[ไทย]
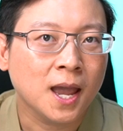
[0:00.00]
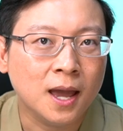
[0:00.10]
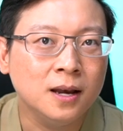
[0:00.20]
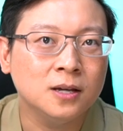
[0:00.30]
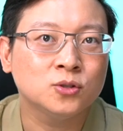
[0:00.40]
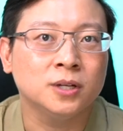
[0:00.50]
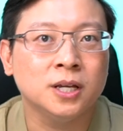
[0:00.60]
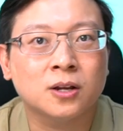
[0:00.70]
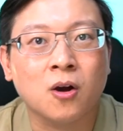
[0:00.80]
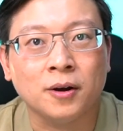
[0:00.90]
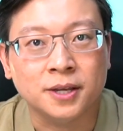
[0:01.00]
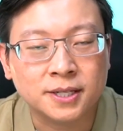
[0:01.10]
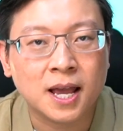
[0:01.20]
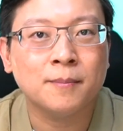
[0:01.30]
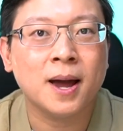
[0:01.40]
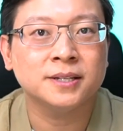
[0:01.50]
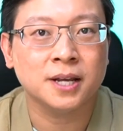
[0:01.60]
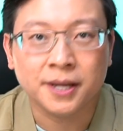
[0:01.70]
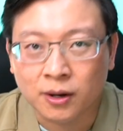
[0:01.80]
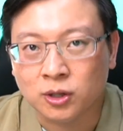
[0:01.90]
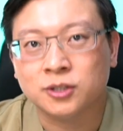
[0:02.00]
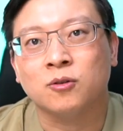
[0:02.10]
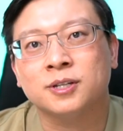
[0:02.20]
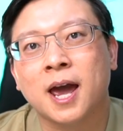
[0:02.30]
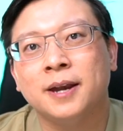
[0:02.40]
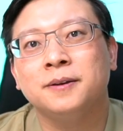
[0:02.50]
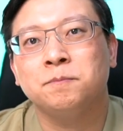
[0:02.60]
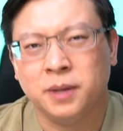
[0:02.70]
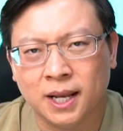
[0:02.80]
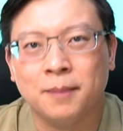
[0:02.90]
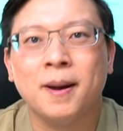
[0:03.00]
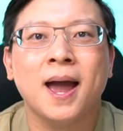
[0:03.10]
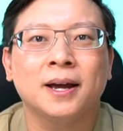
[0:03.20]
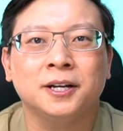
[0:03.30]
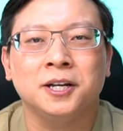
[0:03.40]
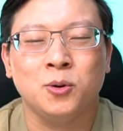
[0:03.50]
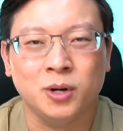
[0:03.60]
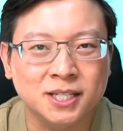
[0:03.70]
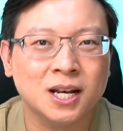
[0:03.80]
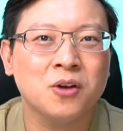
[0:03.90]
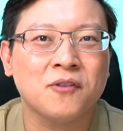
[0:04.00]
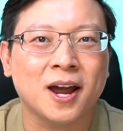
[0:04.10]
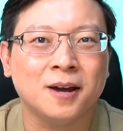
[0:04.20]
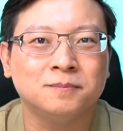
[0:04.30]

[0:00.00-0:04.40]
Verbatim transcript: ห้าเรื่องชวนคิดก่อนที่จะสร้างบ้านชั้นเดียวหรือสองชั้นมีอะไรบ้างเดี๋ยวนี้จะเล่าให้ฟังค